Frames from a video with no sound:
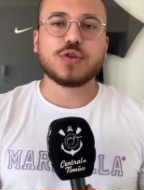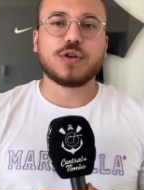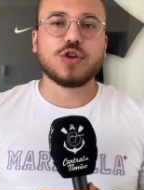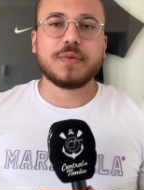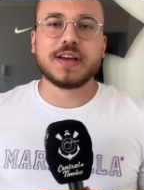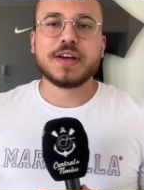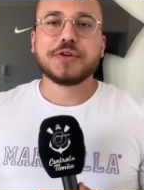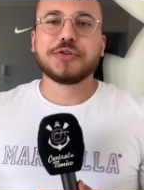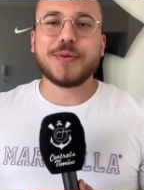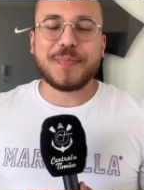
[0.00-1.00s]
o clube
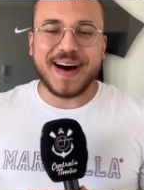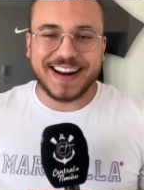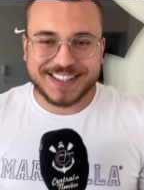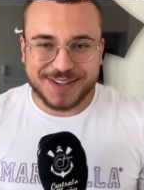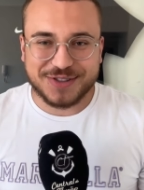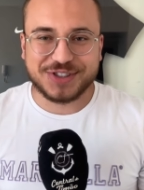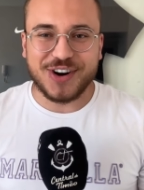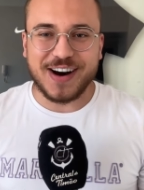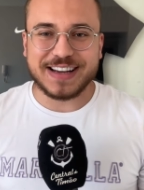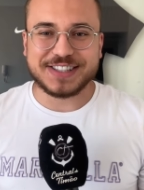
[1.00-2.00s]
do Parque São
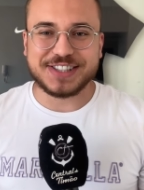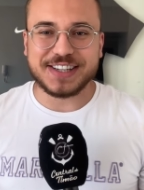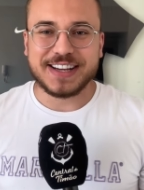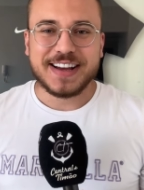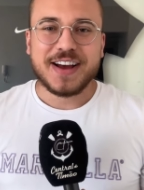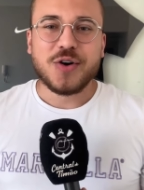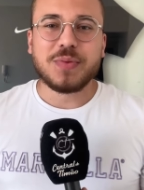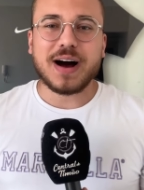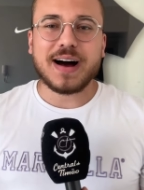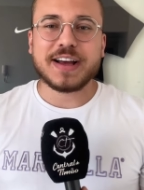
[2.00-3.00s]
Jorge.
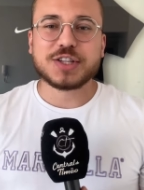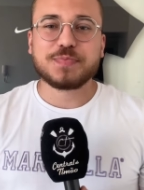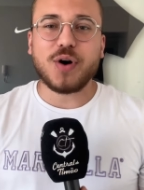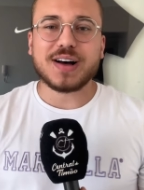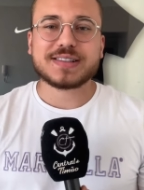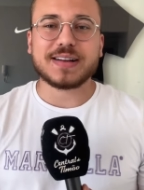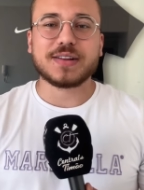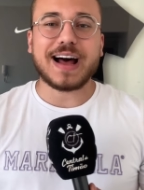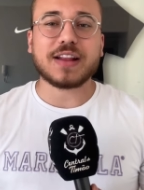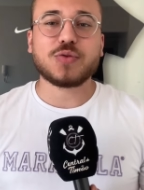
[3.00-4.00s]
Uma resposta
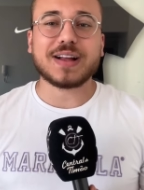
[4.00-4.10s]
do